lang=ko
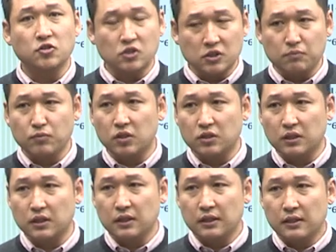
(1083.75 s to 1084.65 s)
0 2 0년
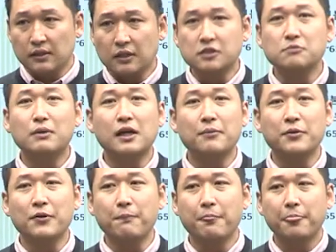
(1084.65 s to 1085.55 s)
다시
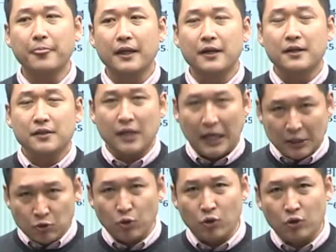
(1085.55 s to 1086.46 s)
말하면
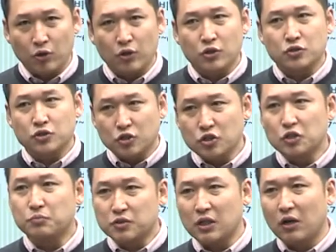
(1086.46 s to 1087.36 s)
대졸
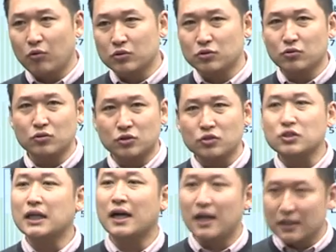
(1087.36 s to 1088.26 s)
신입사원으로
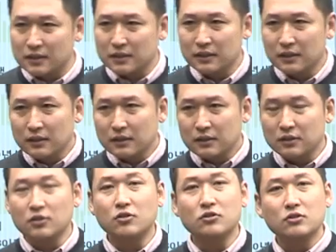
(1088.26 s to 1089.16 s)
등장하는
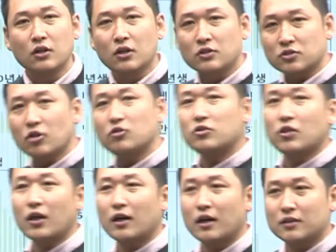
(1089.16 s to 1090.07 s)
그런 첫
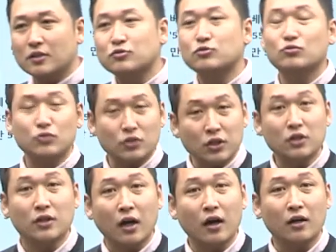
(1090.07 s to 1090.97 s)
해가 될 수도
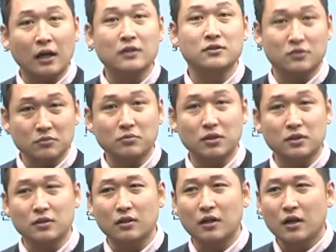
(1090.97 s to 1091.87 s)
있겠다라는
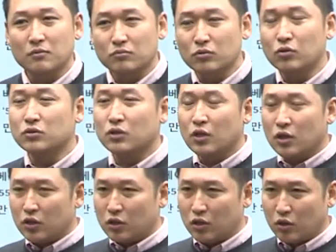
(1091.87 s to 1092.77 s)
측면에서 물론
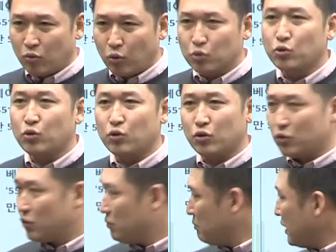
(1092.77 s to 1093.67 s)
어,
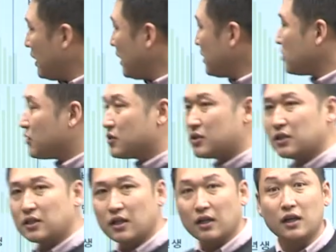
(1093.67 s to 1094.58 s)
고졸 밀레니얼
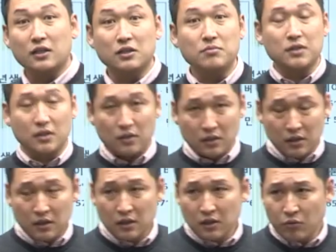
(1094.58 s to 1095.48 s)
세대가 이미
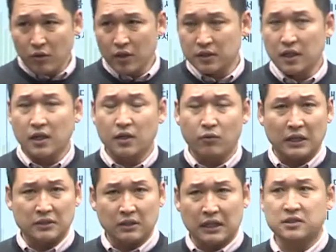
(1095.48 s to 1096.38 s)
회사에
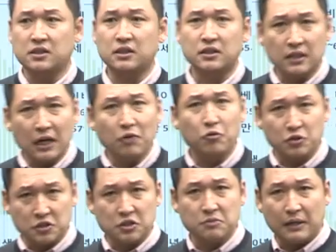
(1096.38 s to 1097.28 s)
와서 같이 일을 하고
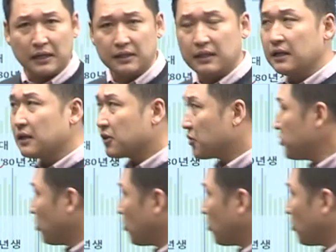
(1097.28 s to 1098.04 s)
있지만 그런